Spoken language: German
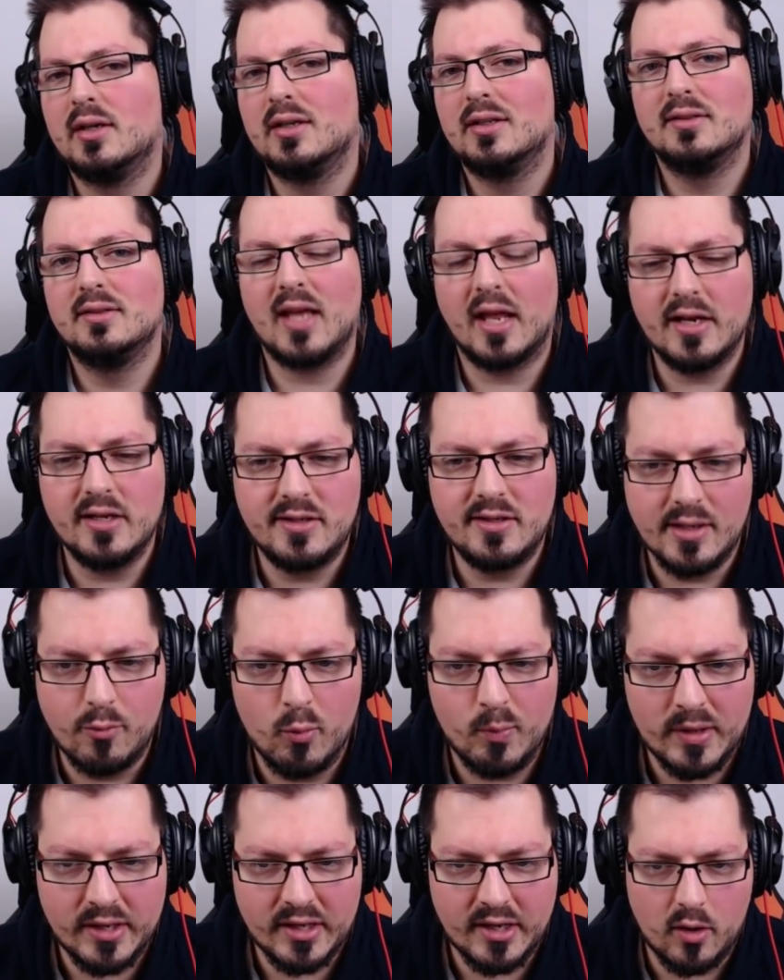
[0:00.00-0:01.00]
dann in dem
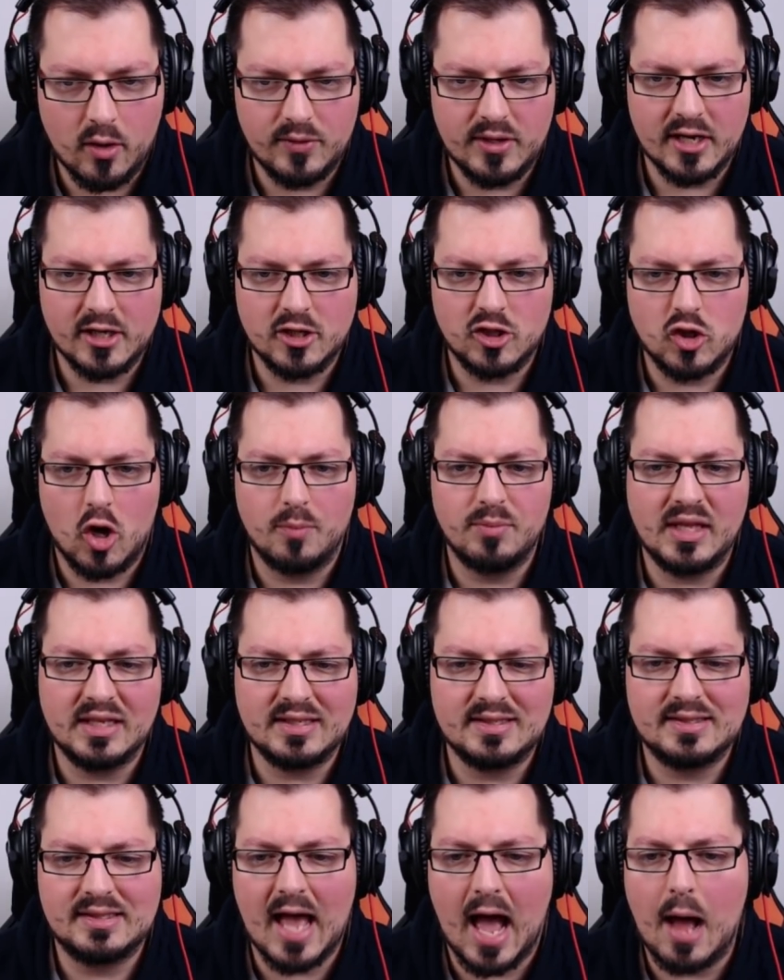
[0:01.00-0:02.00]
Moment dann auch wieder gestorben.
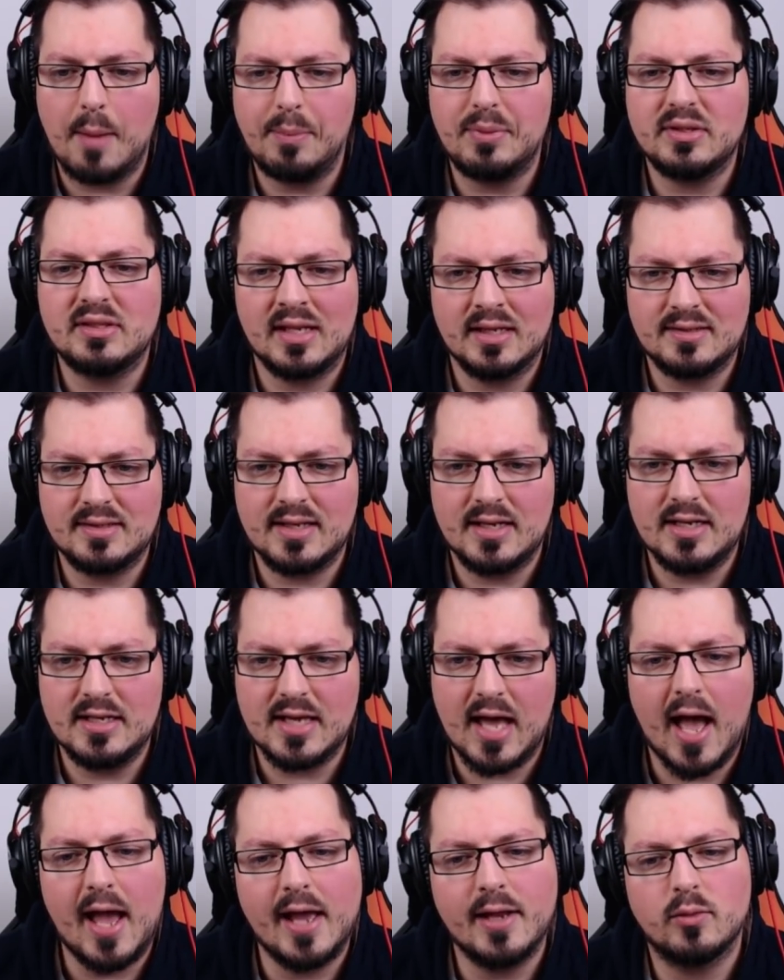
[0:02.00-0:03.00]
Das gab es tatsächlich
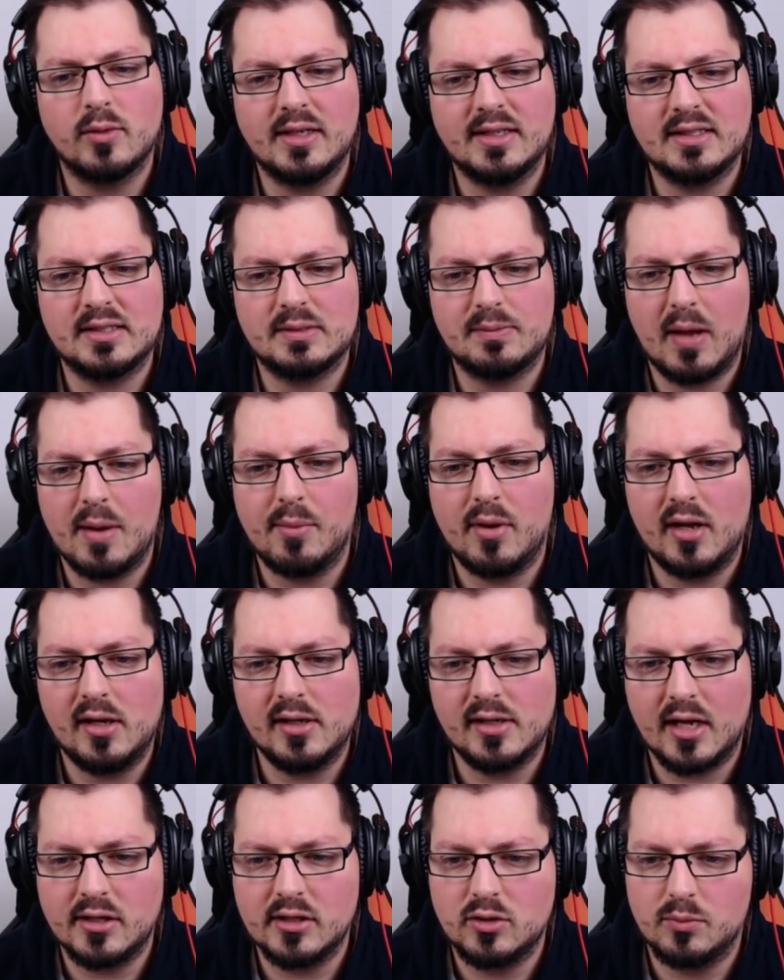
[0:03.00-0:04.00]
ein oder zweimal.
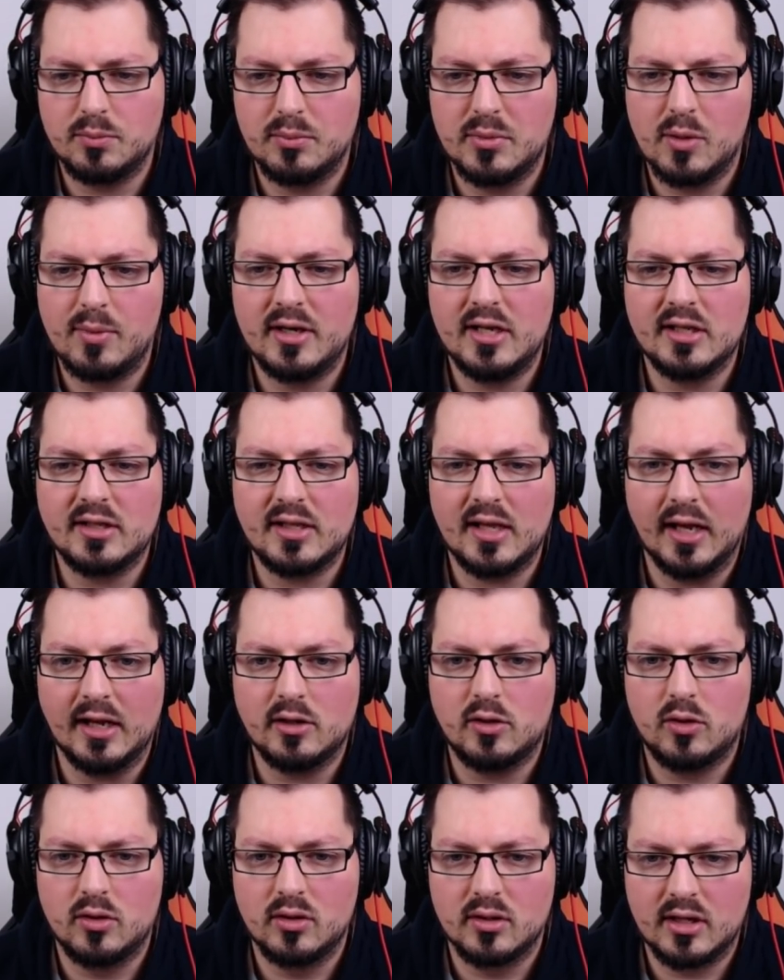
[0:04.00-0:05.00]
Da hatte ich mir überlegt,
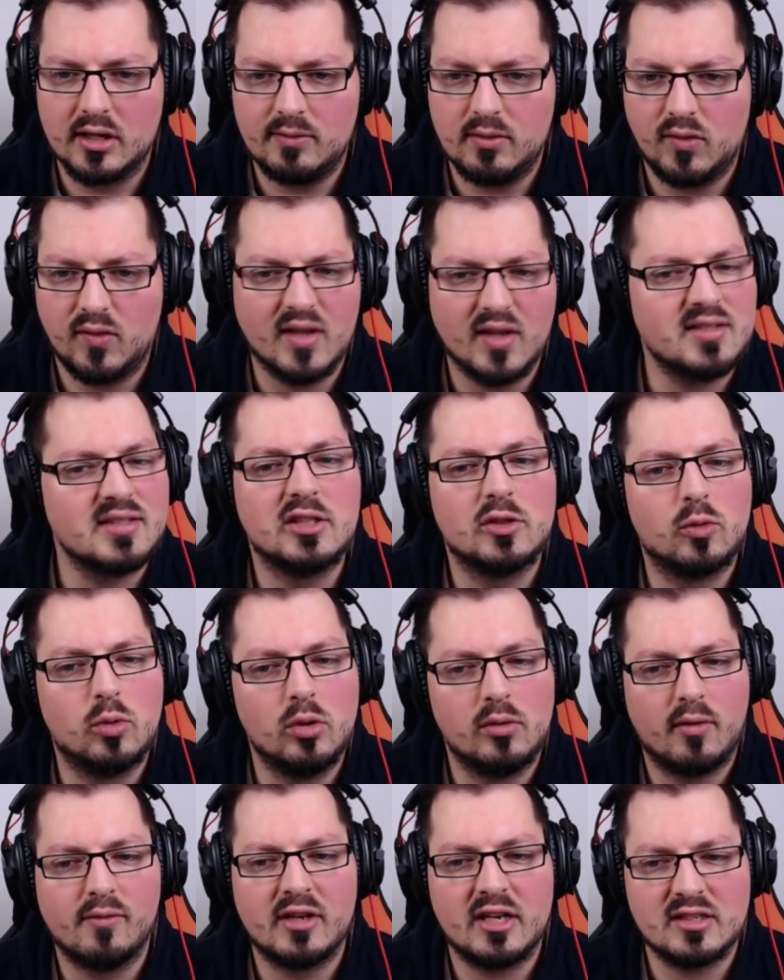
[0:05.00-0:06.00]
ey, Revi, wäre es nicht cool,
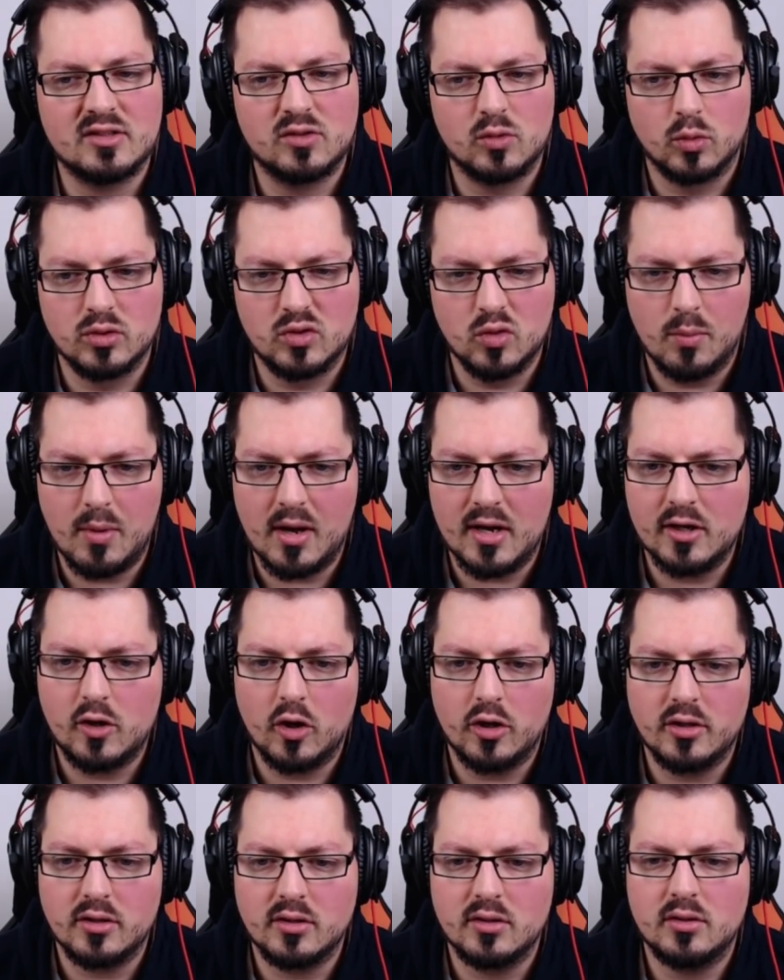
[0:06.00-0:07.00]
wenn wir das so und so machen
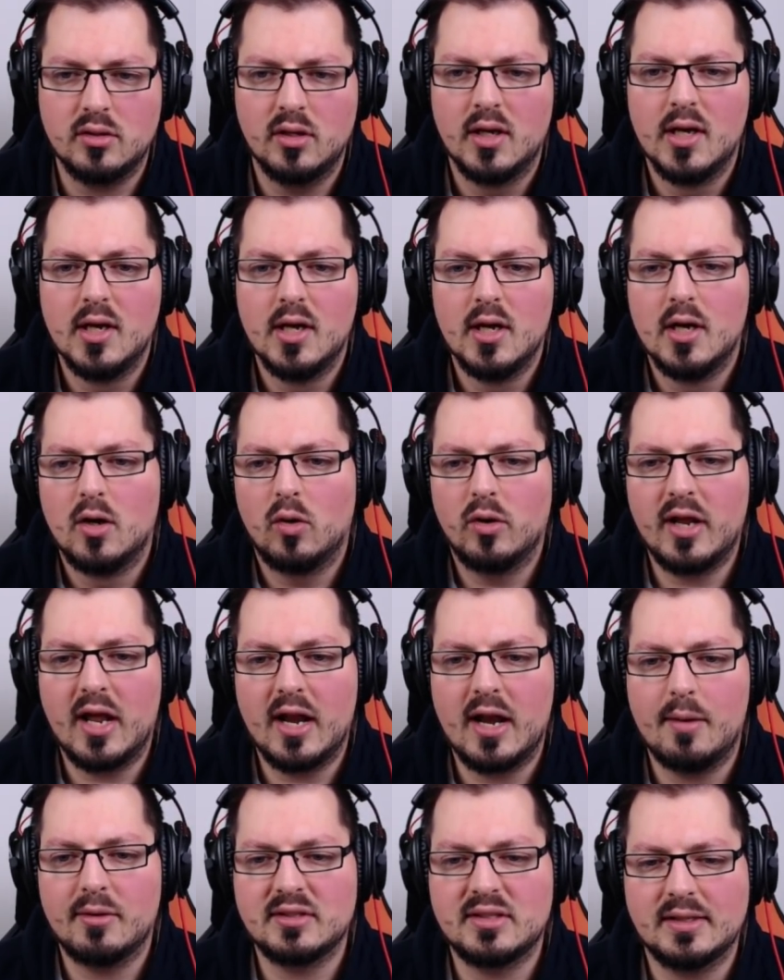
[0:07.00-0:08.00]
könnten? Und er
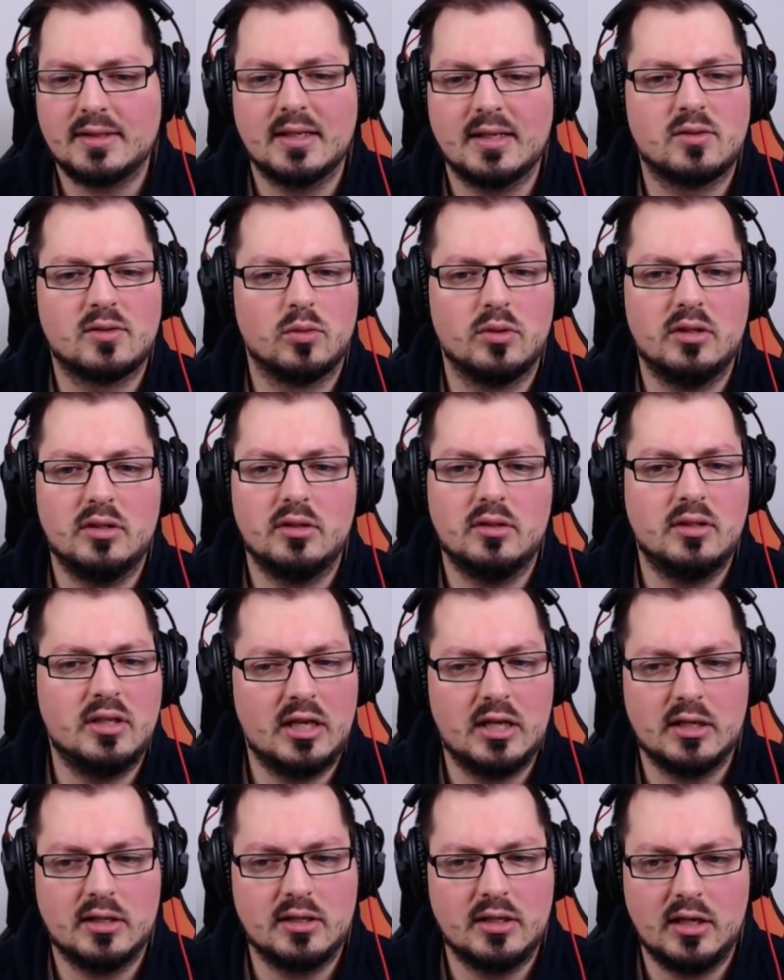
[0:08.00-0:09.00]
dann aber gesagt hat, so,
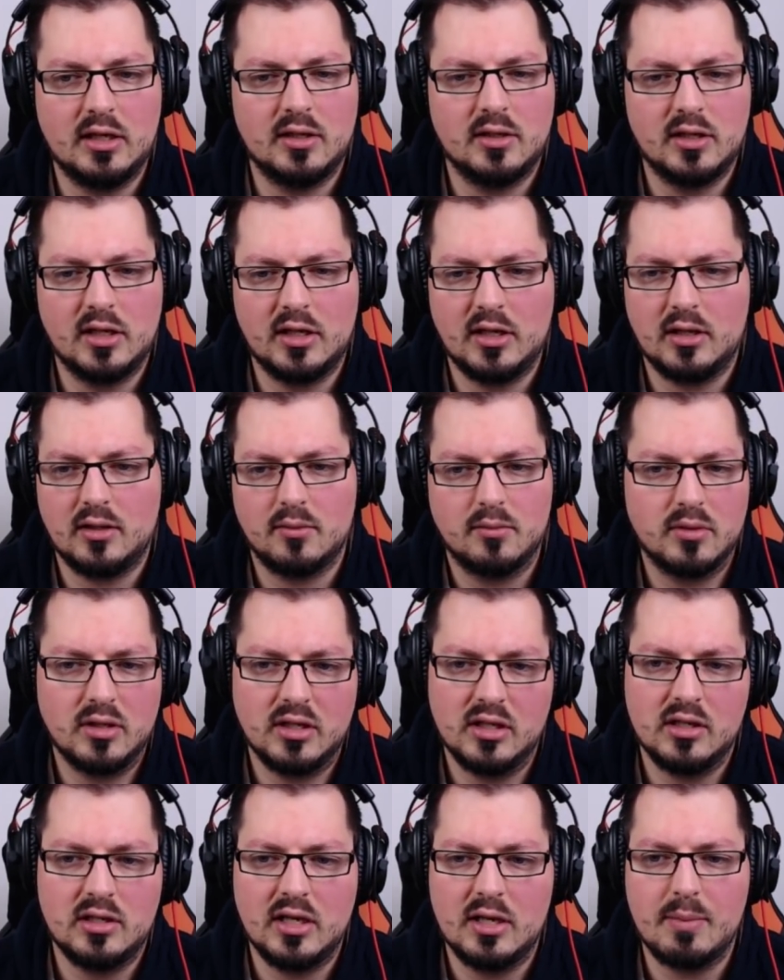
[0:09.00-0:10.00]
nee, nee, nee,
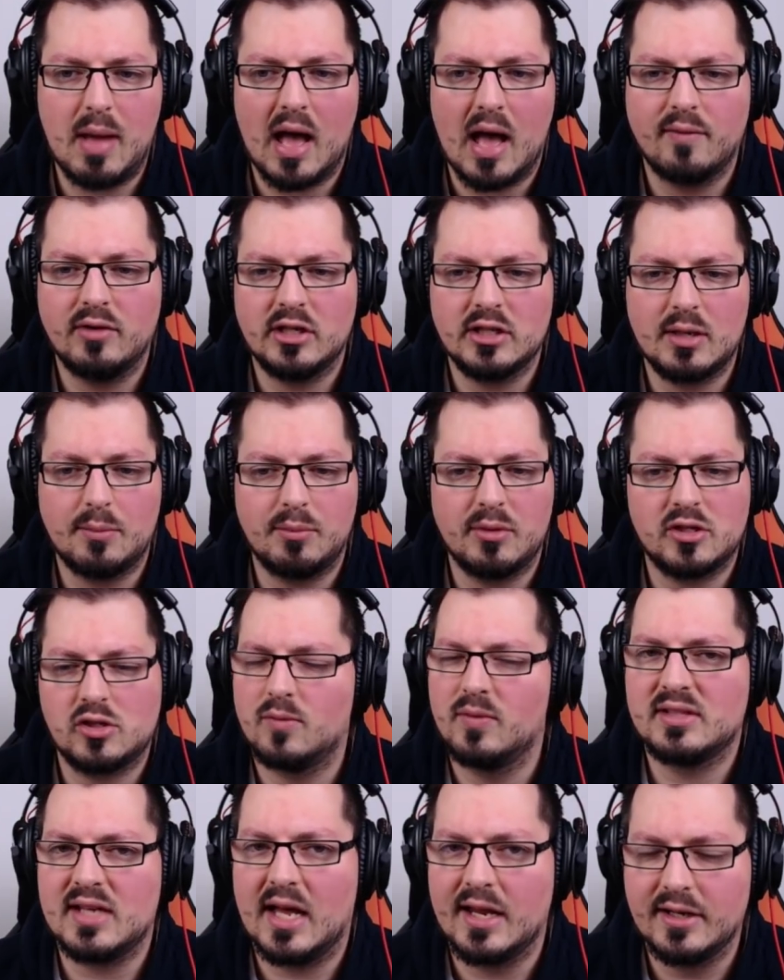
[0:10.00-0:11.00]
nee, nee machen wir nicht. Ich habe mir jetzt schon
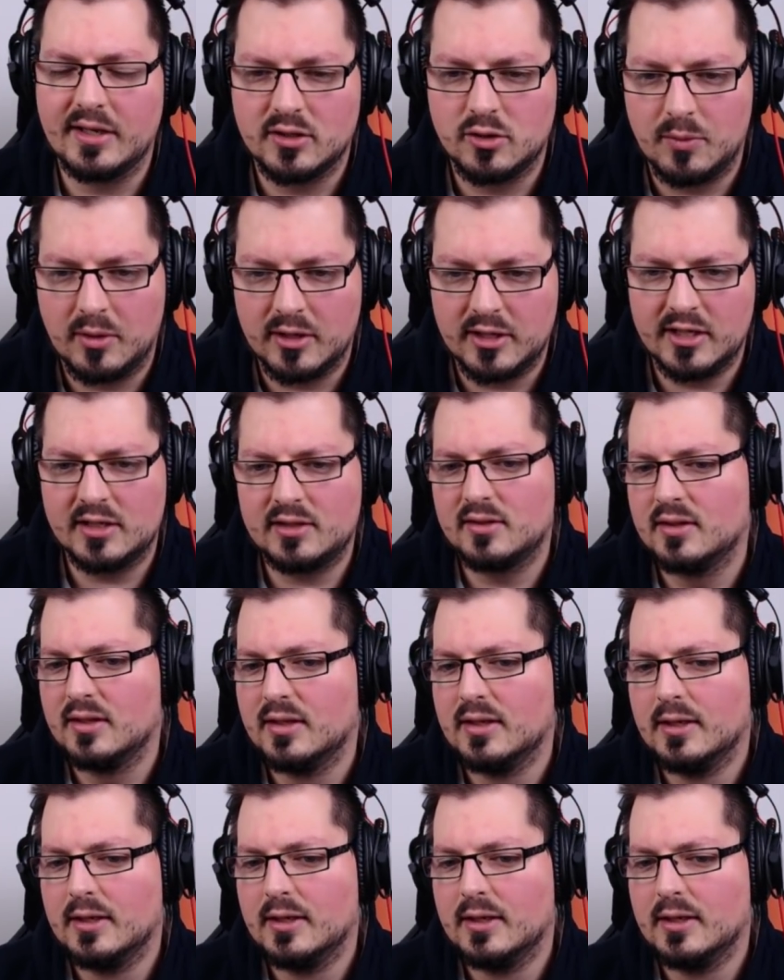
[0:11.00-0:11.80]
was anderes überlegt.